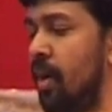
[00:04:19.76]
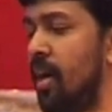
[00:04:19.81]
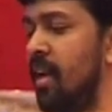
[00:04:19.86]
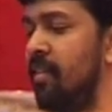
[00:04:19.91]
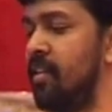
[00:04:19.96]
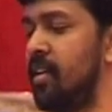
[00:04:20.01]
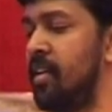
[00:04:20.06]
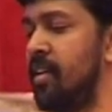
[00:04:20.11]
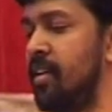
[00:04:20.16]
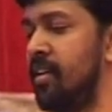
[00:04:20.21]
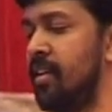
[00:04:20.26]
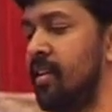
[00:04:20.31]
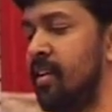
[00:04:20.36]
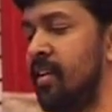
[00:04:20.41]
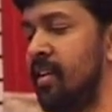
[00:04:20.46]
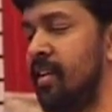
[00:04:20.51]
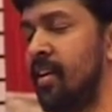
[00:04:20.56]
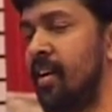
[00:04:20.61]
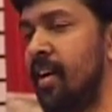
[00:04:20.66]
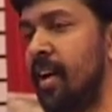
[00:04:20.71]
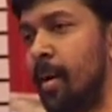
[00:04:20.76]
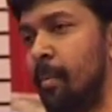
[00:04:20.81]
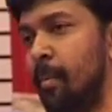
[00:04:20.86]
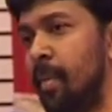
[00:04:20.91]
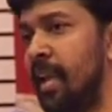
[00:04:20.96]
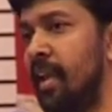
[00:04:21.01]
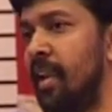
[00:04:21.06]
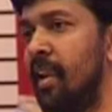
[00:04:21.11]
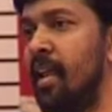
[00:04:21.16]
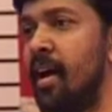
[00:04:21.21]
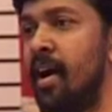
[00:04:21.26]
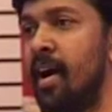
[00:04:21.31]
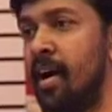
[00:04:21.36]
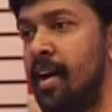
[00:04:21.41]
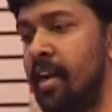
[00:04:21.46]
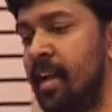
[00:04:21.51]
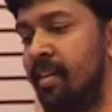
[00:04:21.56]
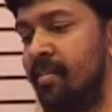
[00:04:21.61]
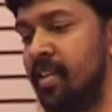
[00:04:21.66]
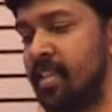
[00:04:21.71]
உருள விட்டு நம்ம எல்லாம்
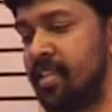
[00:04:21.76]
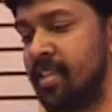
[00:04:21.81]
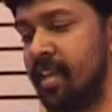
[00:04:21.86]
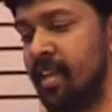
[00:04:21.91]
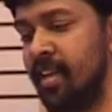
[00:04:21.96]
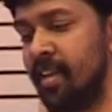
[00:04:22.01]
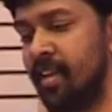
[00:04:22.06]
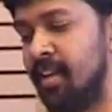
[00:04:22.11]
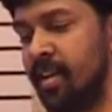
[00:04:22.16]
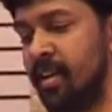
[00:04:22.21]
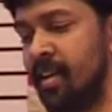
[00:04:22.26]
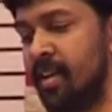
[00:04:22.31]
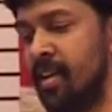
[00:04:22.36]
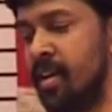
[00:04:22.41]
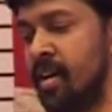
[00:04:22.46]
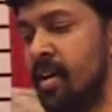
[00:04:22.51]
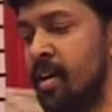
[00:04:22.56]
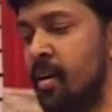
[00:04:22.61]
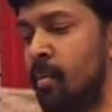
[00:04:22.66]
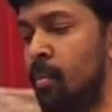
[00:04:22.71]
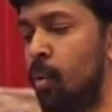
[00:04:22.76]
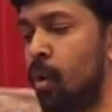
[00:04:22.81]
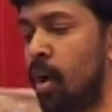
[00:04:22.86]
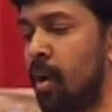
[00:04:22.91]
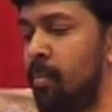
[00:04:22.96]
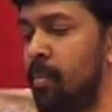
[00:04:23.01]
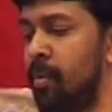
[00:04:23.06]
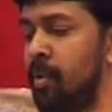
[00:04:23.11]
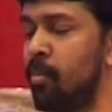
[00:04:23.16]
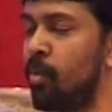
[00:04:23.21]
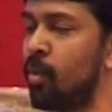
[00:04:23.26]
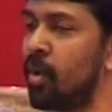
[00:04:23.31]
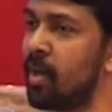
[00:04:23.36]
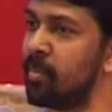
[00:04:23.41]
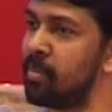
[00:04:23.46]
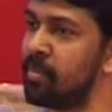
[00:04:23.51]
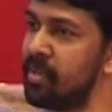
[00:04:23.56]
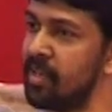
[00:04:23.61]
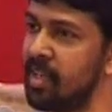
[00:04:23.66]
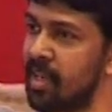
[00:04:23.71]
ஆட்டி வச்சான் பொறப்பு
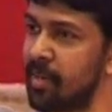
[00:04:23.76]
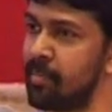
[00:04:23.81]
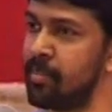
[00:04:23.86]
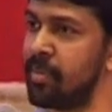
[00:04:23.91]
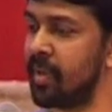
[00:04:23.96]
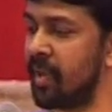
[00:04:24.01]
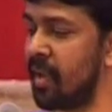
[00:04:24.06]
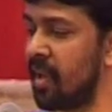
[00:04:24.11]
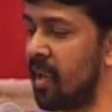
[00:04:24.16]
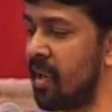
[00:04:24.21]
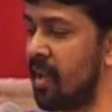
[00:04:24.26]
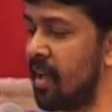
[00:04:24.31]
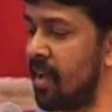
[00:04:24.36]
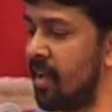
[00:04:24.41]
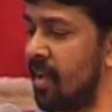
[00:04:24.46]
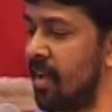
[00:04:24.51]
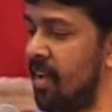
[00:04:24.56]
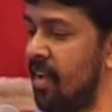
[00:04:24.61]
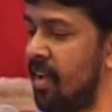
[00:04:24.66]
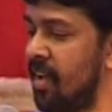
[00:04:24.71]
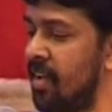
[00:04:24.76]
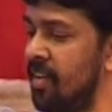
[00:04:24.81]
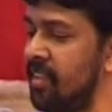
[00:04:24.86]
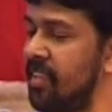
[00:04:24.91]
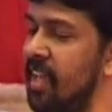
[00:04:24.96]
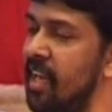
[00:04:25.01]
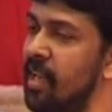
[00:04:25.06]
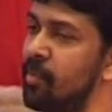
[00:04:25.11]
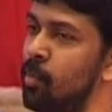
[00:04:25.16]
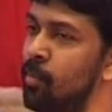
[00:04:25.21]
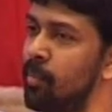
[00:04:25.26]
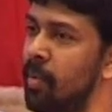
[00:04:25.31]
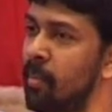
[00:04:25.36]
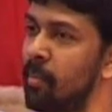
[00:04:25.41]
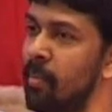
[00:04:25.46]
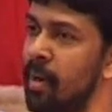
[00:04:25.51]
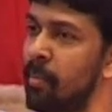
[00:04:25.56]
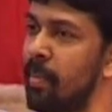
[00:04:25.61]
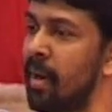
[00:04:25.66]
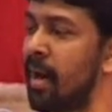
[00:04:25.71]
பொழப்பு இறப்புக்கெல்லாம் தினமும்
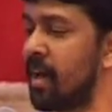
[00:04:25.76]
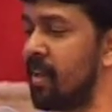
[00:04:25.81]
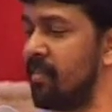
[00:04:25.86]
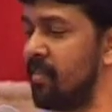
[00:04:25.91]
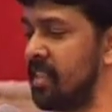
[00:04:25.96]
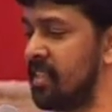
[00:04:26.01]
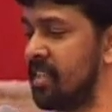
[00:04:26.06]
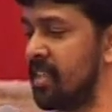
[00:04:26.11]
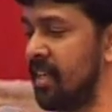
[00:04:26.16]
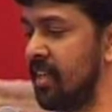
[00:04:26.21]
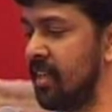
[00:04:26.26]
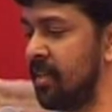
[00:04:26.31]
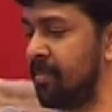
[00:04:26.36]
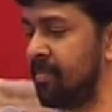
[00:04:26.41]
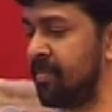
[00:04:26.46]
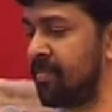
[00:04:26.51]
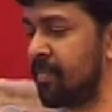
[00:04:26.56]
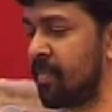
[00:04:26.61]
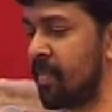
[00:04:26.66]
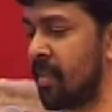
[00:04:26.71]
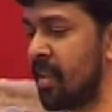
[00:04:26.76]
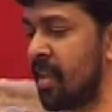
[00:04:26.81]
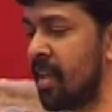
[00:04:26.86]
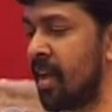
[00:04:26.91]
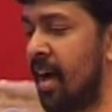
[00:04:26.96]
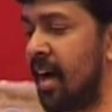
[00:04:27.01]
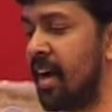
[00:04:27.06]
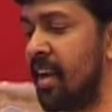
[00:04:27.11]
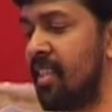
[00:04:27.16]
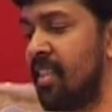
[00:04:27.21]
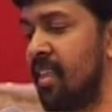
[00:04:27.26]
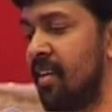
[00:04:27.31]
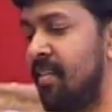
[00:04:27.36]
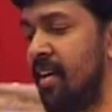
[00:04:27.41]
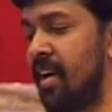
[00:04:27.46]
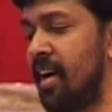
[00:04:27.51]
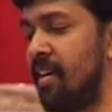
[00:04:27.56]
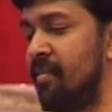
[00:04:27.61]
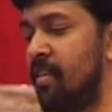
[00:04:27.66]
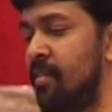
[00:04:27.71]
நம்ம பாட வச்சான் அடுத்த
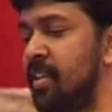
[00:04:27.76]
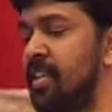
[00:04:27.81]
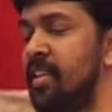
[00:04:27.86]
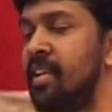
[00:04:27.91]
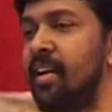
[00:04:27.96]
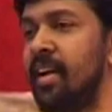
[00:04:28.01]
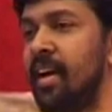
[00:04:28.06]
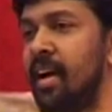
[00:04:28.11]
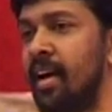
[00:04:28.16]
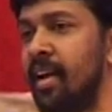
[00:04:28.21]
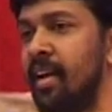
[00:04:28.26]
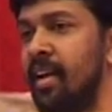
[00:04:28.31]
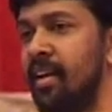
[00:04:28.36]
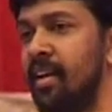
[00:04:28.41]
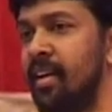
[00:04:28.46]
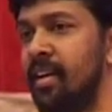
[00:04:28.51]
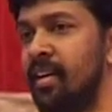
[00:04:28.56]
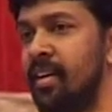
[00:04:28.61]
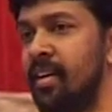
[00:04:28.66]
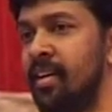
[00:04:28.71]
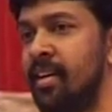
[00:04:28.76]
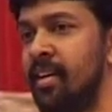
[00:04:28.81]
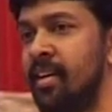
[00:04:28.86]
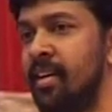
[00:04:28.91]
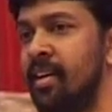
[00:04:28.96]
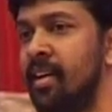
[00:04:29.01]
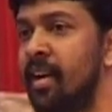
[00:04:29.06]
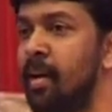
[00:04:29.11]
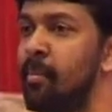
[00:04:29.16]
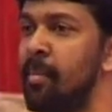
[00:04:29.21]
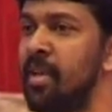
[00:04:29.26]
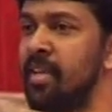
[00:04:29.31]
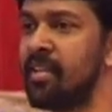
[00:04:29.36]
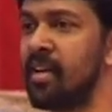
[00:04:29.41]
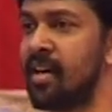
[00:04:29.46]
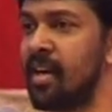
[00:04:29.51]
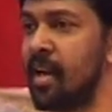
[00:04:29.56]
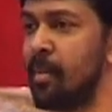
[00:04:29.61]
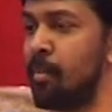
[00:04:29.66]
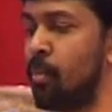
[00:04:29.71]
வேலை வகுத்துக்காக நம்ம
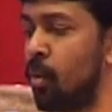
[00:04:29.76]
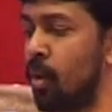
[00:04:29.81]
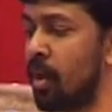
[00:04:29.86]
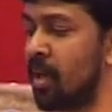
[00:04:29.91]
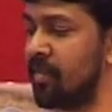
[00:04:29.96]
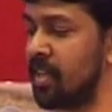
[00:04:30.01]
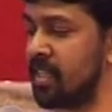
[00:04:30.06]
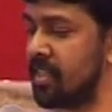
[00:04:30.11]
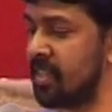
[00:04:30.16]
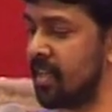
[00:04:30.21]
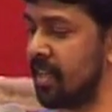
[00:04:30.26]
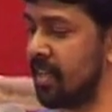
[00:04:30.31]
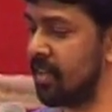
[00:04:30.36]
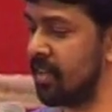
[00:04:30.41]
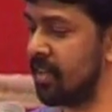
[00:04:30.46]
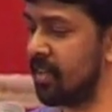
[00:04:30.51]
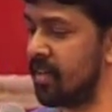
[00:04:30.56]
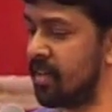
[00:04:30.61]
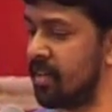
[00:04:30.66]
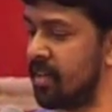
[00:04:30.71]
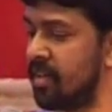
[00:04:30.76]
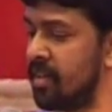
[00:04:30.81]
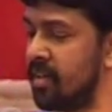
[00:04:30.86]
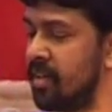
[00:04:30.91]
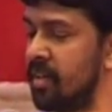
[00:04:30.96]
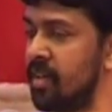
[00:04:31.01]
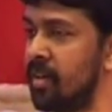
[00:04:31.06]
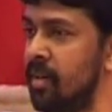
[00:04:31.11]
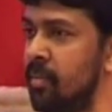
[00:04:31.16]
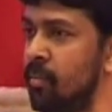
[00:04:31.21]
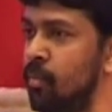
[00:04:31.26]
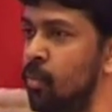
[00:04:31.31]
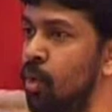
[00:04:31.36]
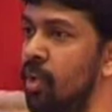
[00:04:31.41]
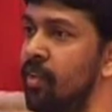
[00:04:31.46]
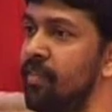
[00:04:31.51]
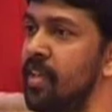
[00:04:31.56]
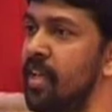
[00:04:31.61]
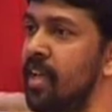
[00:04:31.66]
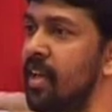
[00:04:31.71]
சண்டை போட வச்சான்
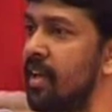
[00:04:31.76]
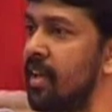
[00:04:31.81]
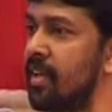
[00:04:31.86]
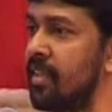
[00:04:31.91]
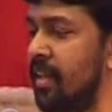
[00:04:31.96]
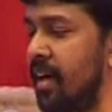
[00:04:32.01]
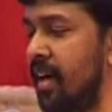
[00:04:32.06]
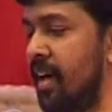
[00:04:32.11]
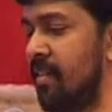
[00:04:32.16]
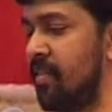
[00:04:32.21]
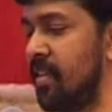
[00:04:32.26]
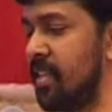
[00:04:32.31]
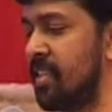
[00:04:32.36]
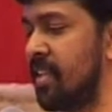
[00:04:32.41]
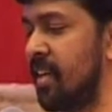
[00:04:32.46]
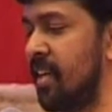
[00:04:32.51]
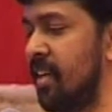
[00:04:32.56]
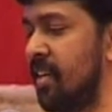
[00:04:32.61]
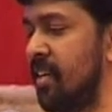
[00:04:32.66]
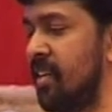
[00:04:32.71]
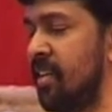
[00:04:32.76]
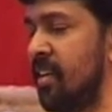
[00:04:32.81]
முடிவு என்ன தேட வச்சான்